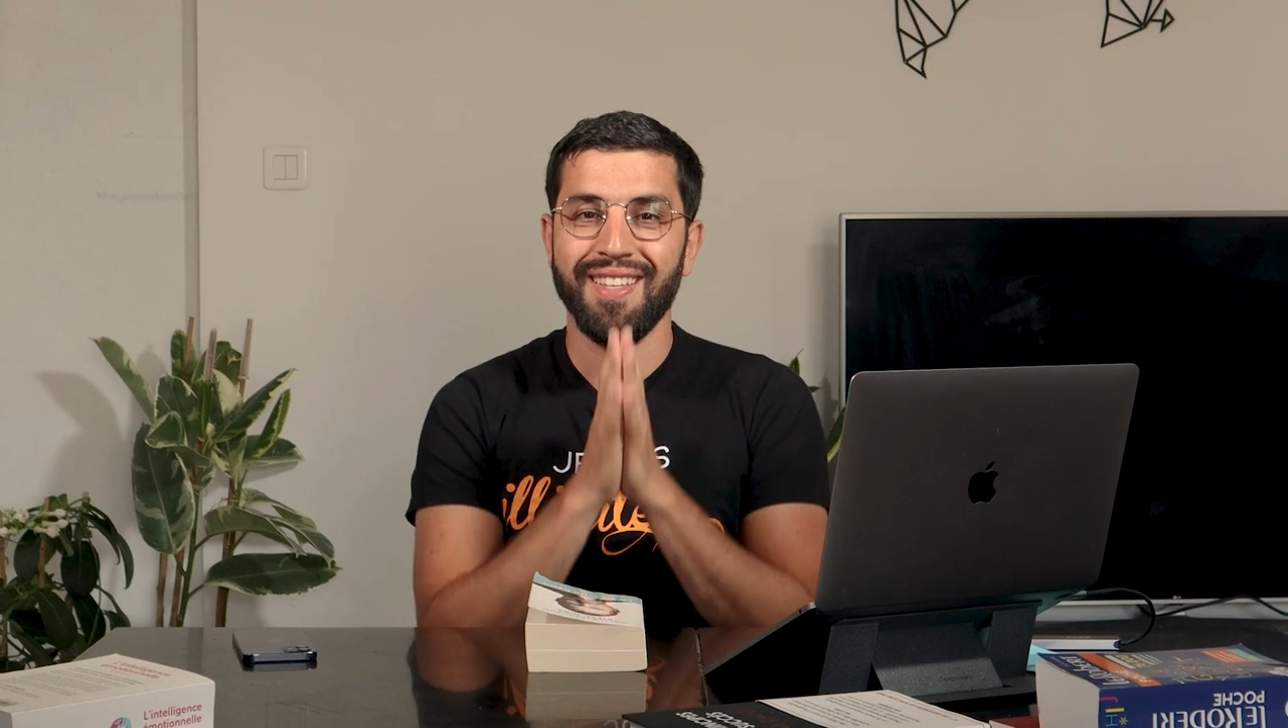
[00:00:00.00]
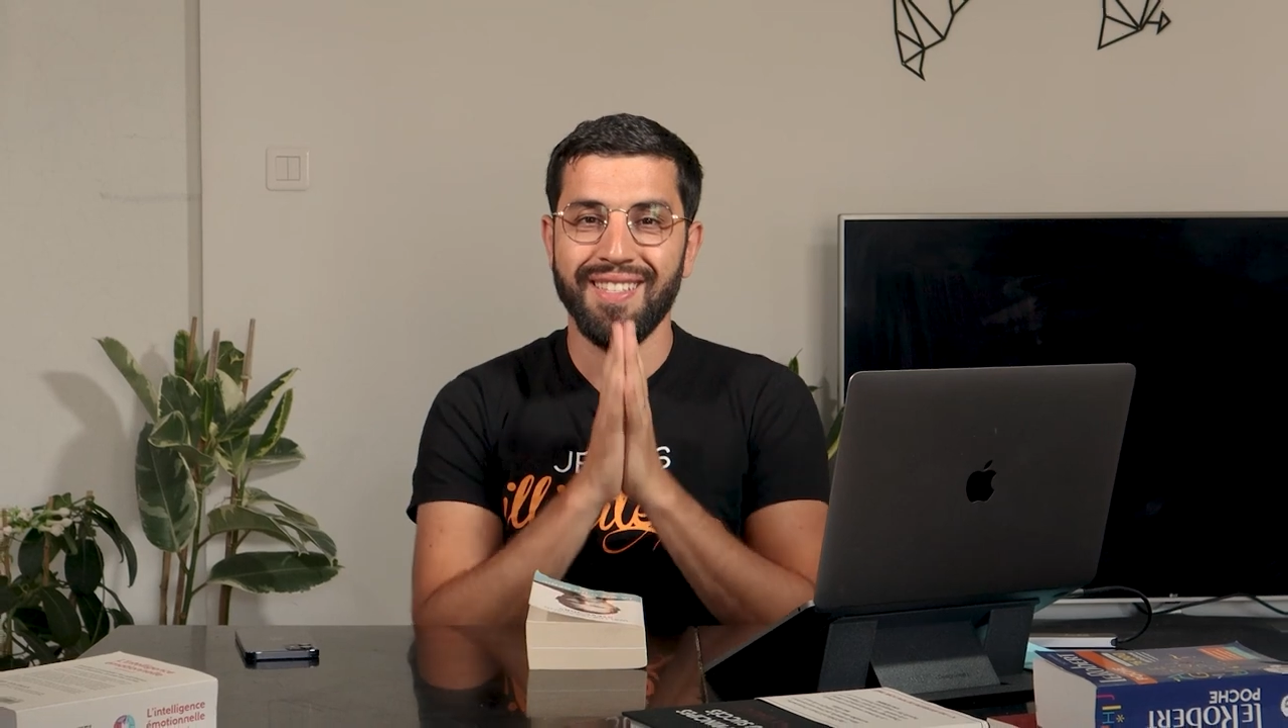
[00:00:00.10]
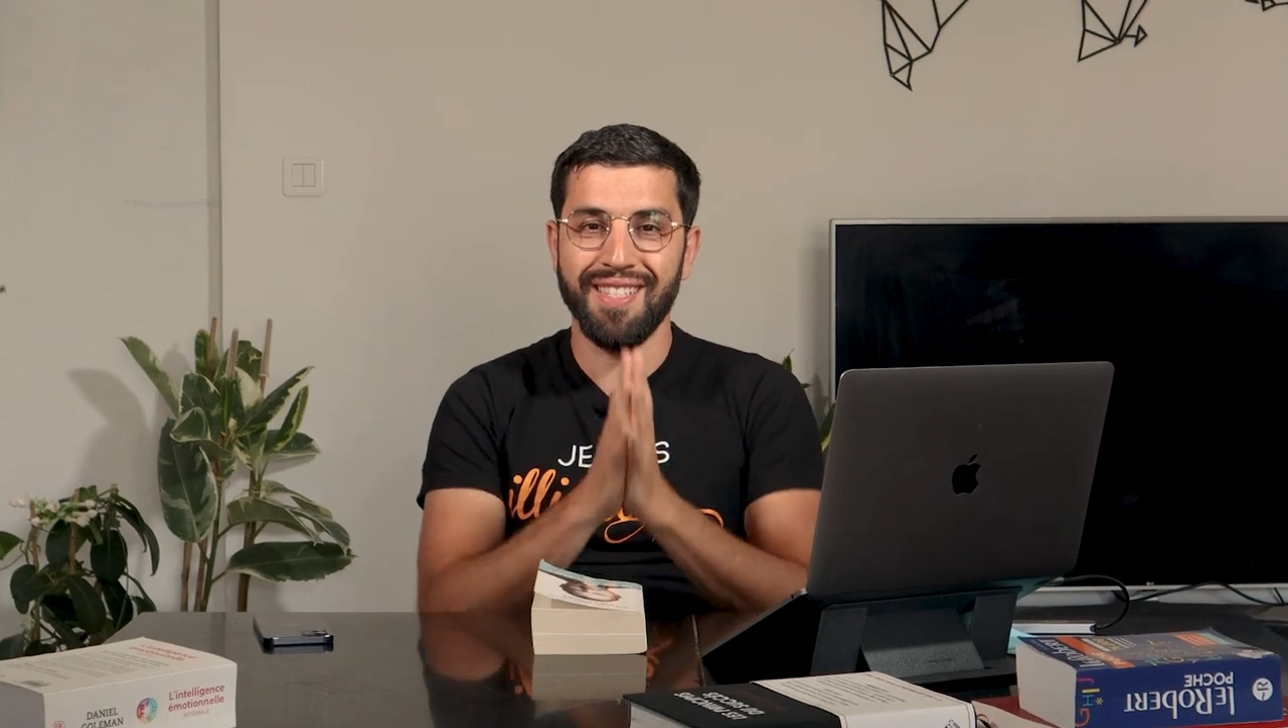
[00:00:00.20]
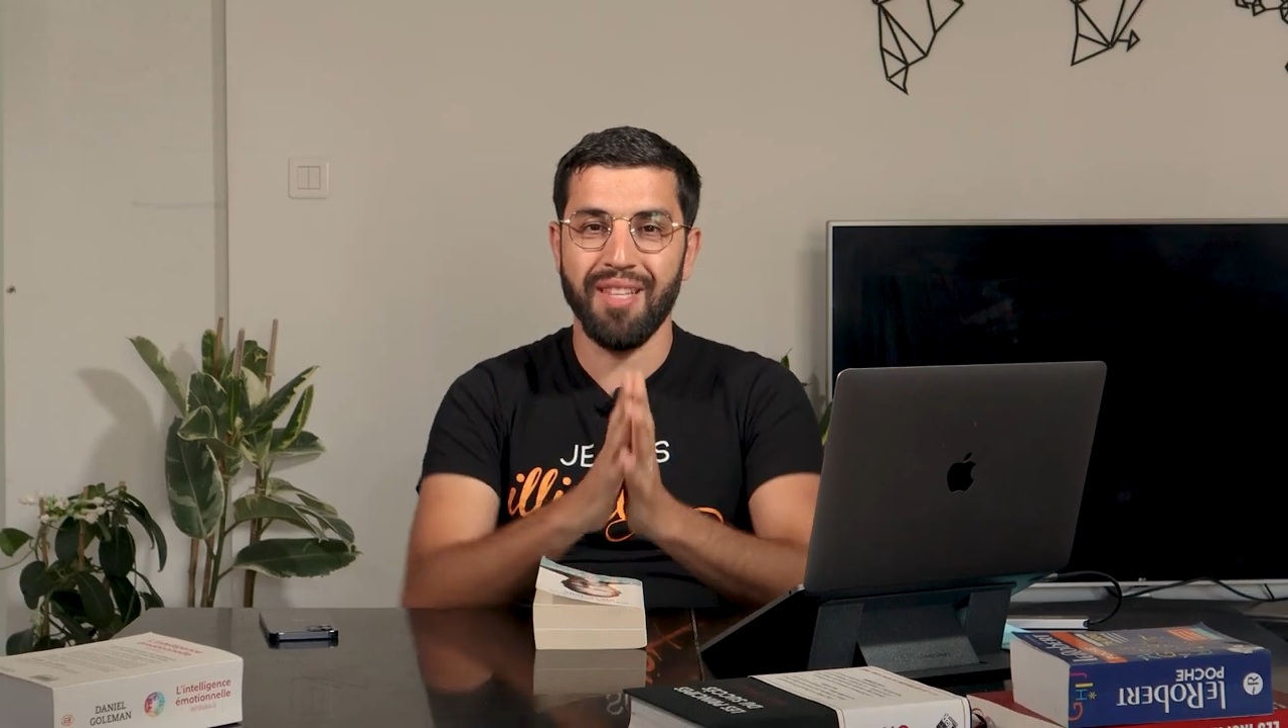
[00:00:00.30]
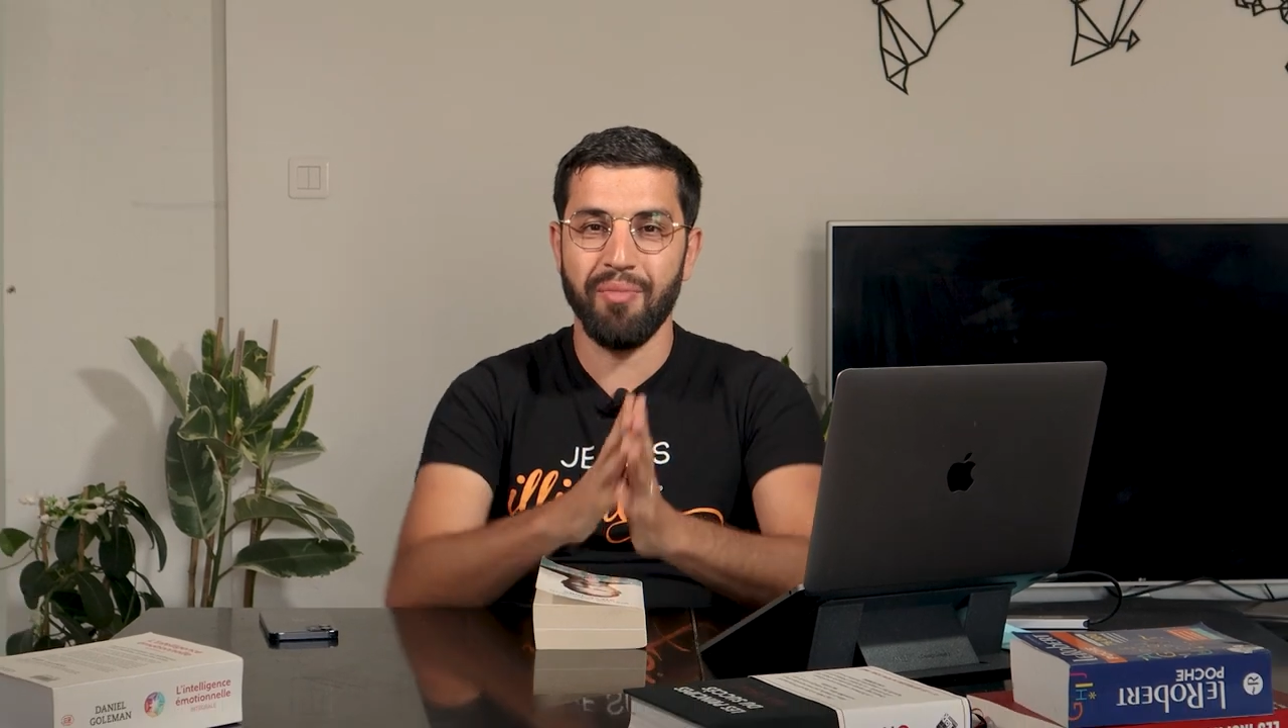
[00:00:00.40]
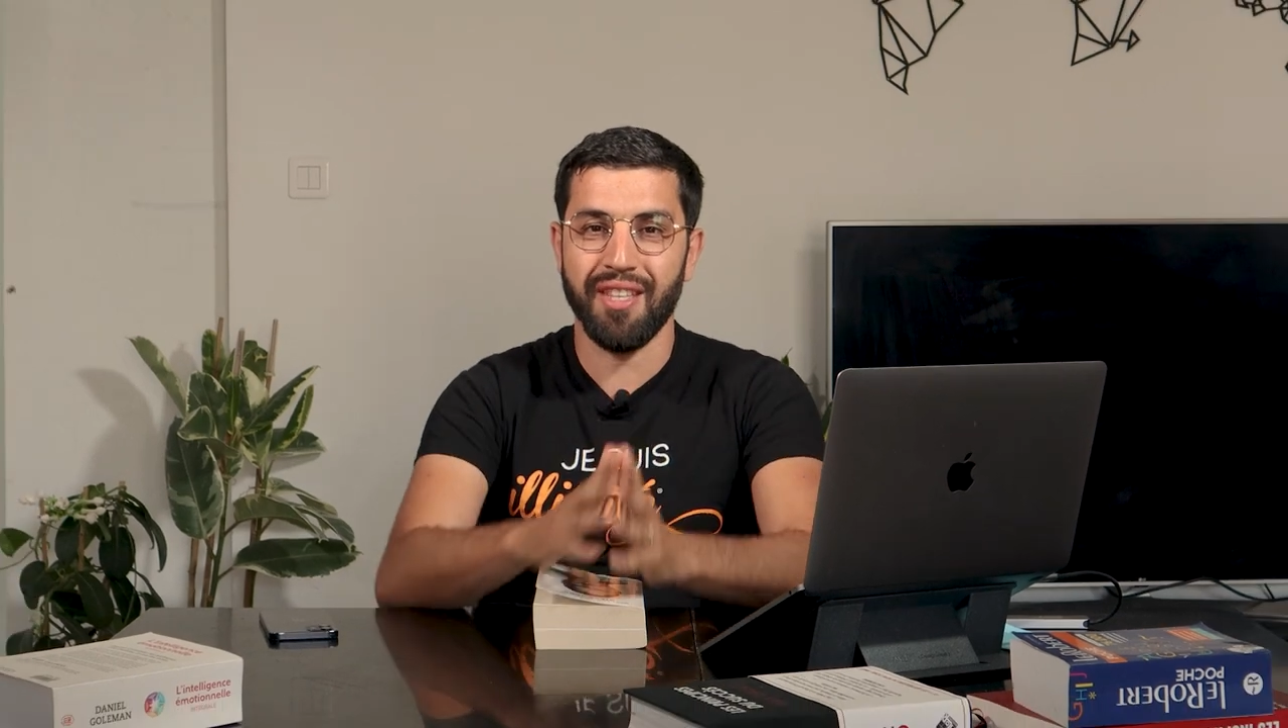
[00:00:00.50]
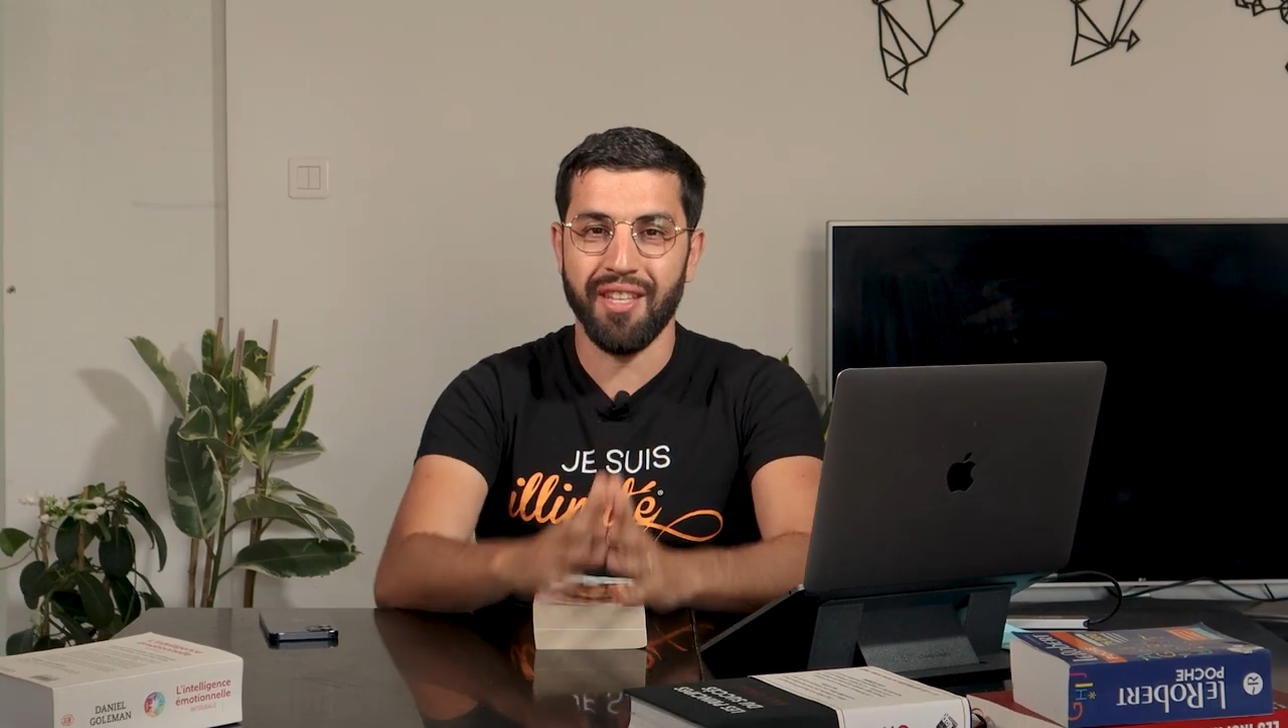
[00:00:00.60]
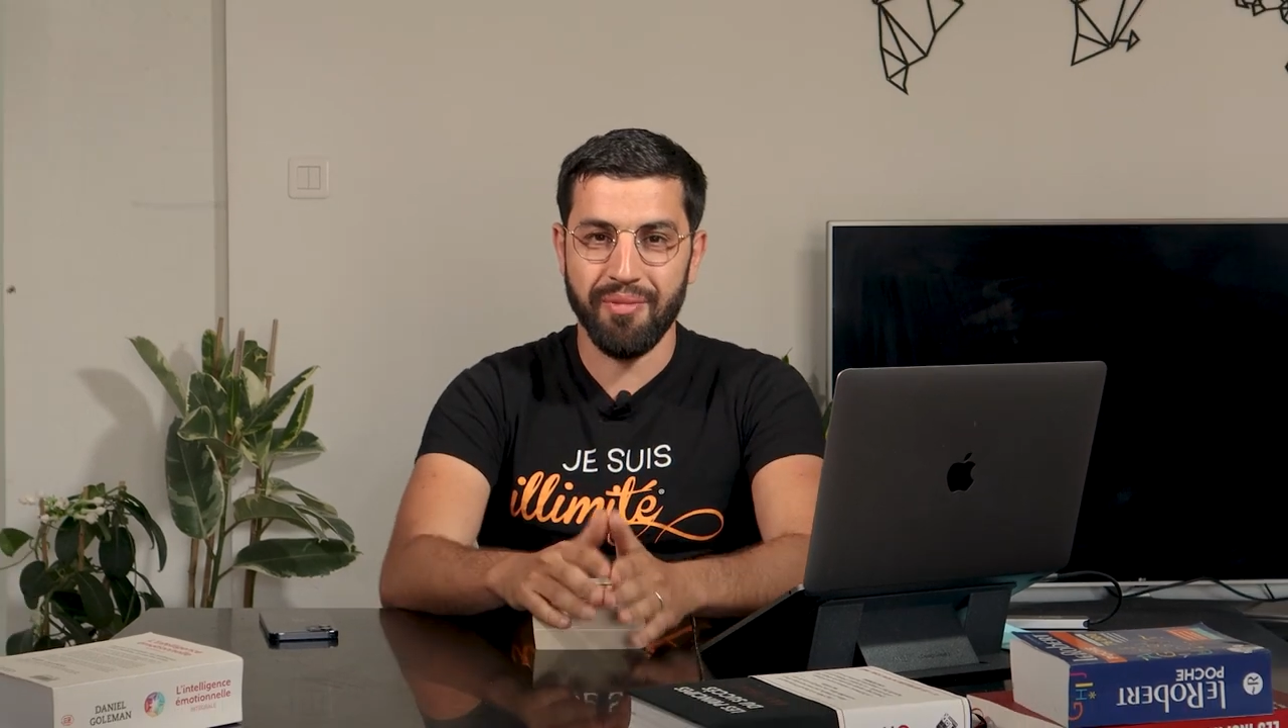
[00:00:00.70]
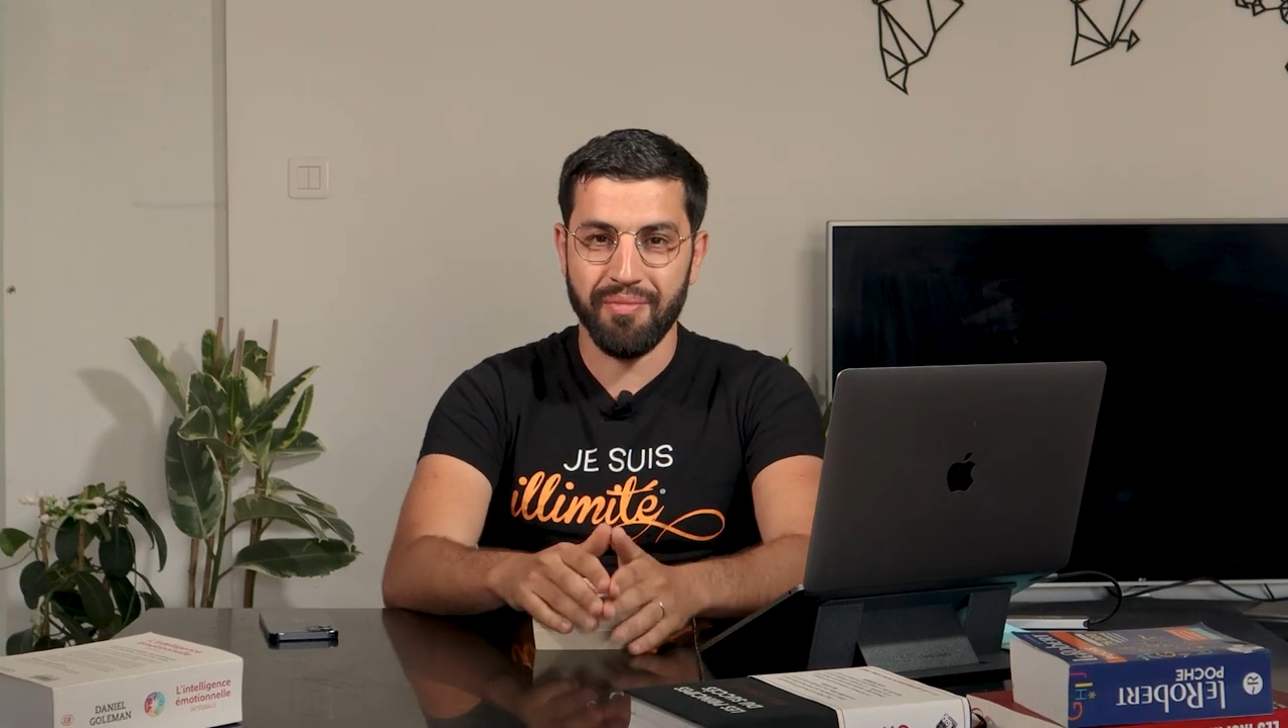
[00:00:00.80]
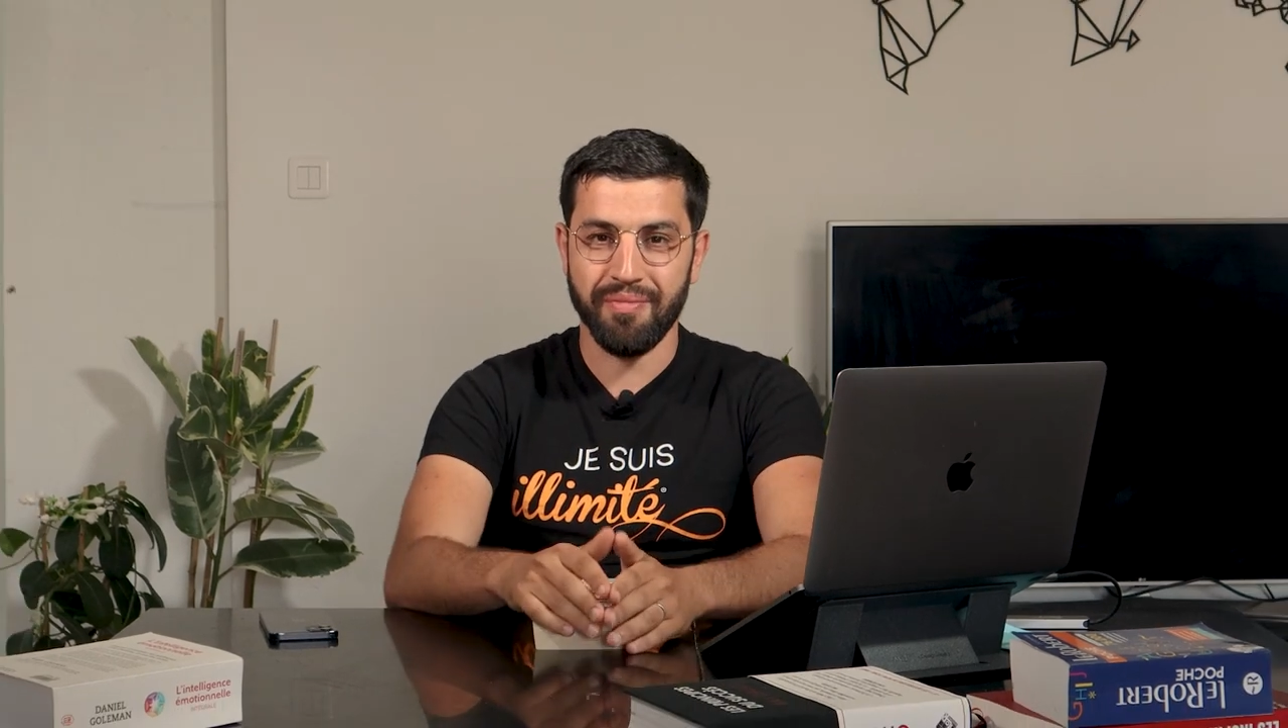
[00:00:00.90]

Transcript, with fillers: illimités.